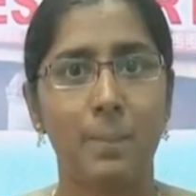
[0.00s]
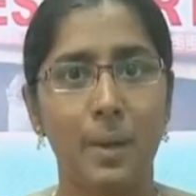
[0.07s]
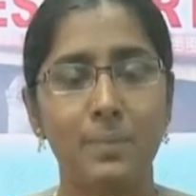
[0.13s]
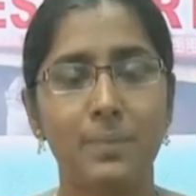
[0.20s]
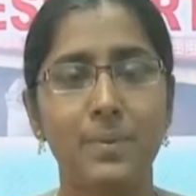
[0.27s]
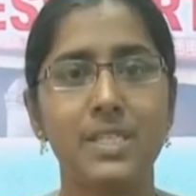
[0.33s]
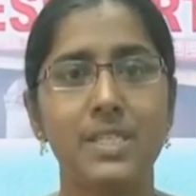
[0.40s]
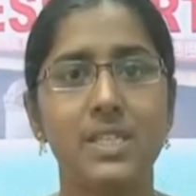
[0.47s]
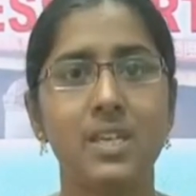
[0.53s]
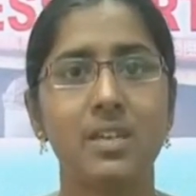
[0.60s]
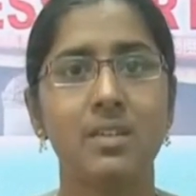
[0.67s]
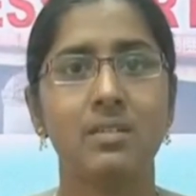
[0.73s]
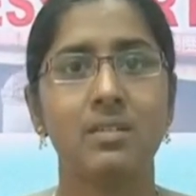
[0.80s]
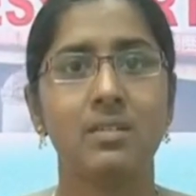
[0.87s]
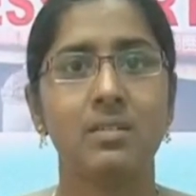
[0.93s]
పంపించి
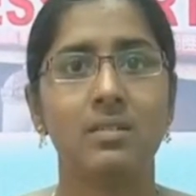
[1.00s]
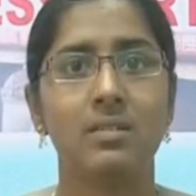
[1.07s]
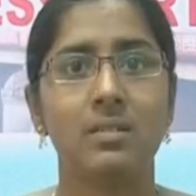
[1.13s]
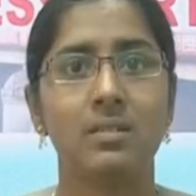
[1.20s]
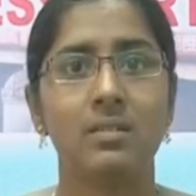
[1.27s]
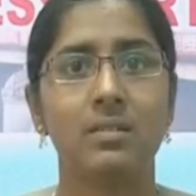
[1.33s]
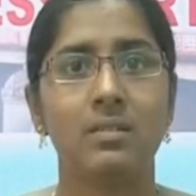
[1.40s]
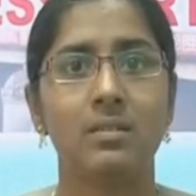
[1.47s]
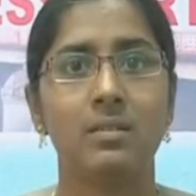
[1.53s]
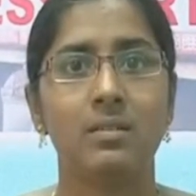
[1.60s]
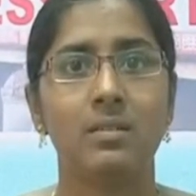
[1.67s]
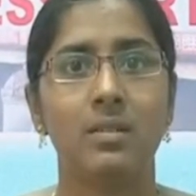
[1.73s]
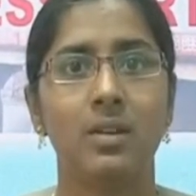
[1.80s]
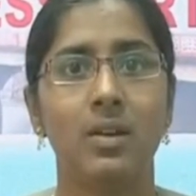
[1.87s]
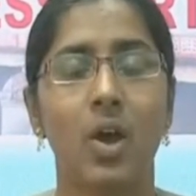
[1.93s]

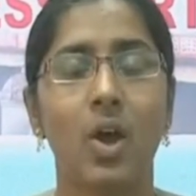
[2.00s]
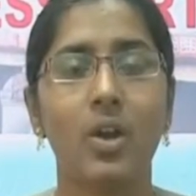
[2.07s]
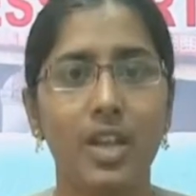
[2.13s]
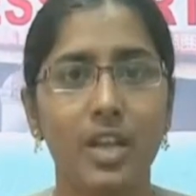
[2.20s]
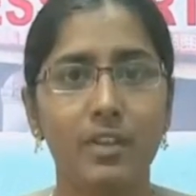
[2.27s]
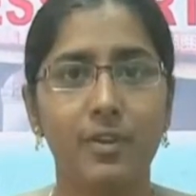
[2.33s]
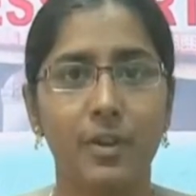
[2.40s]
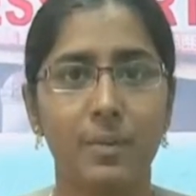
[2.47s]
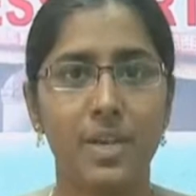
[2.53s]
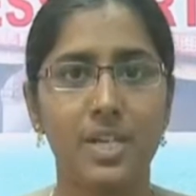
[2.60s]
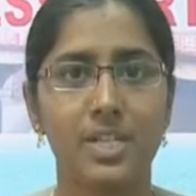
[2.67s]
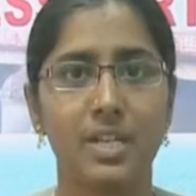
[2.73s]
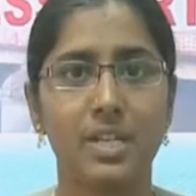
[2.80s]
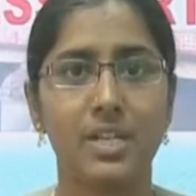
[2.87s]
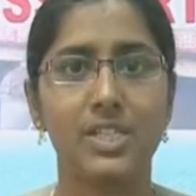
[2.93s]
రాంగ్
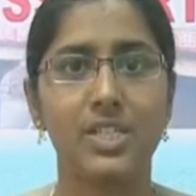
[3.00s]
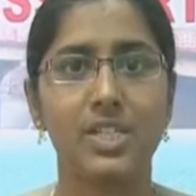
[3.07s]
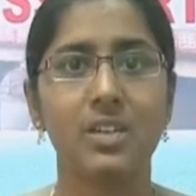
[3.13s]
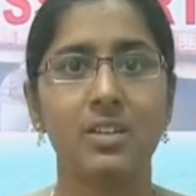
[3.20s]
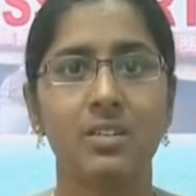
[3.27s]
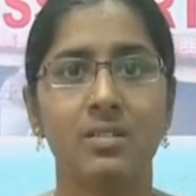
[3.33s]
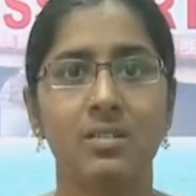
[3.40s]
ఇన్ఫర్మేషన్లు ఇచ్చి